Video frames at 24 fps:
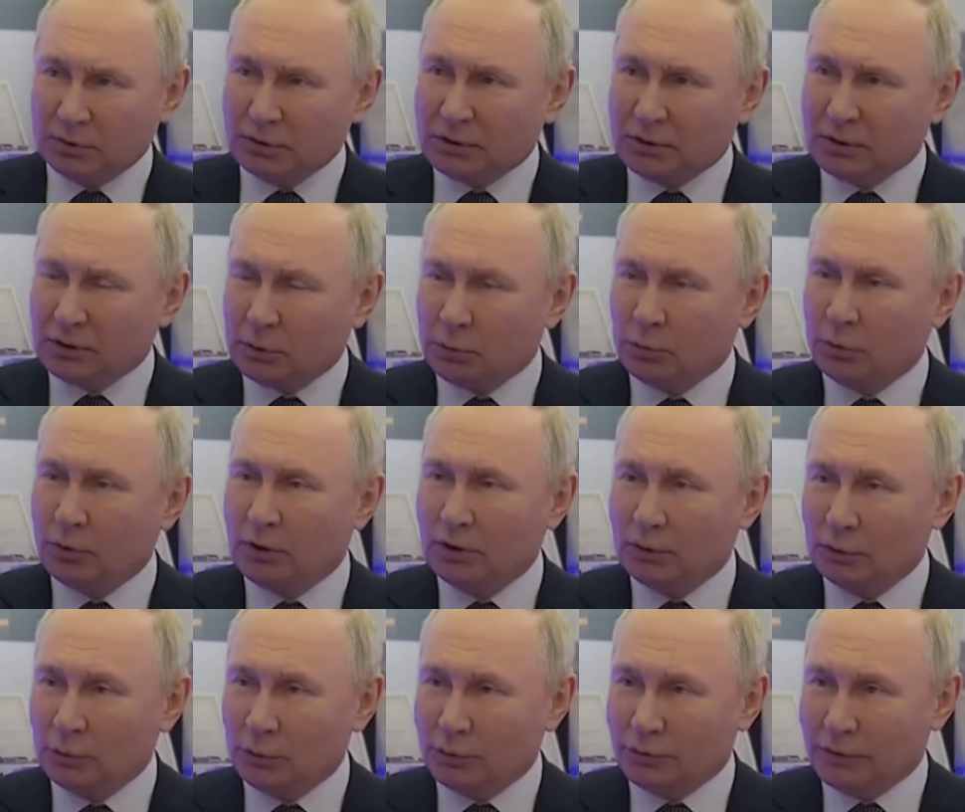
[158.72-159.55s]
que
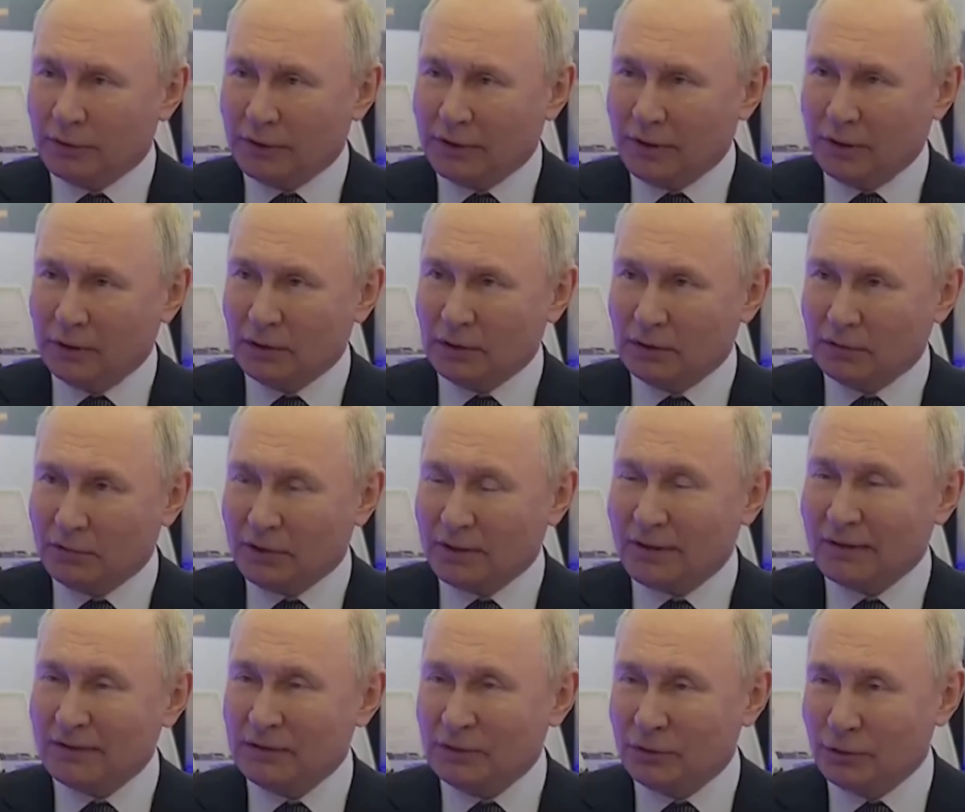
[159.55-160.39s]
las
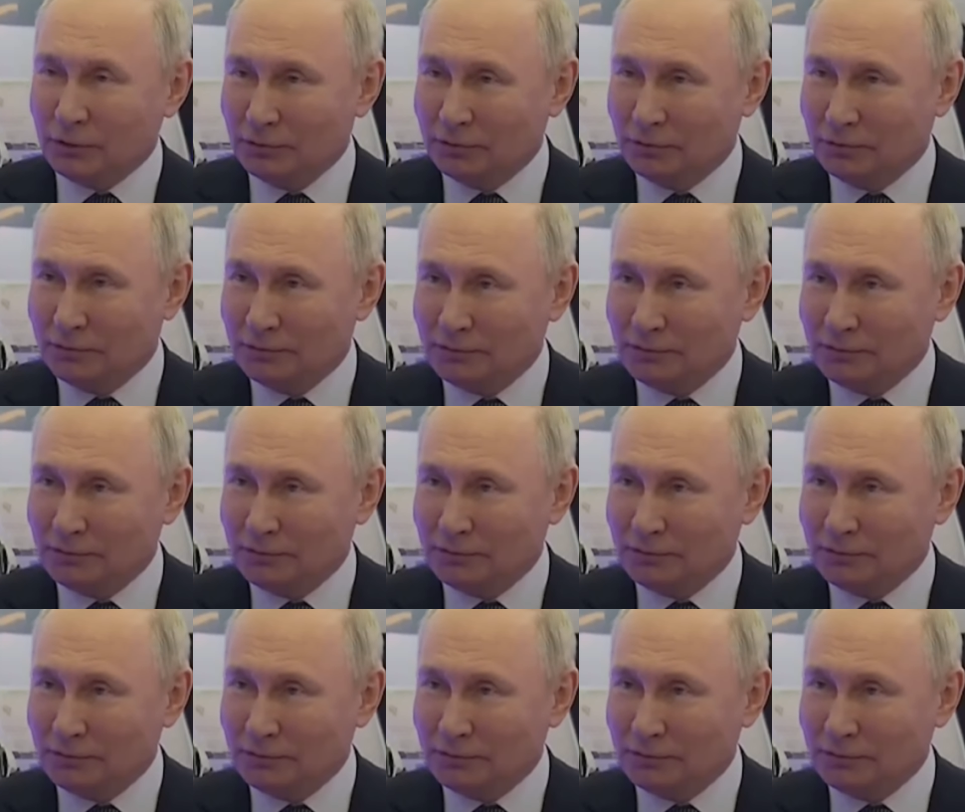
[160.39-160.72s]
quería,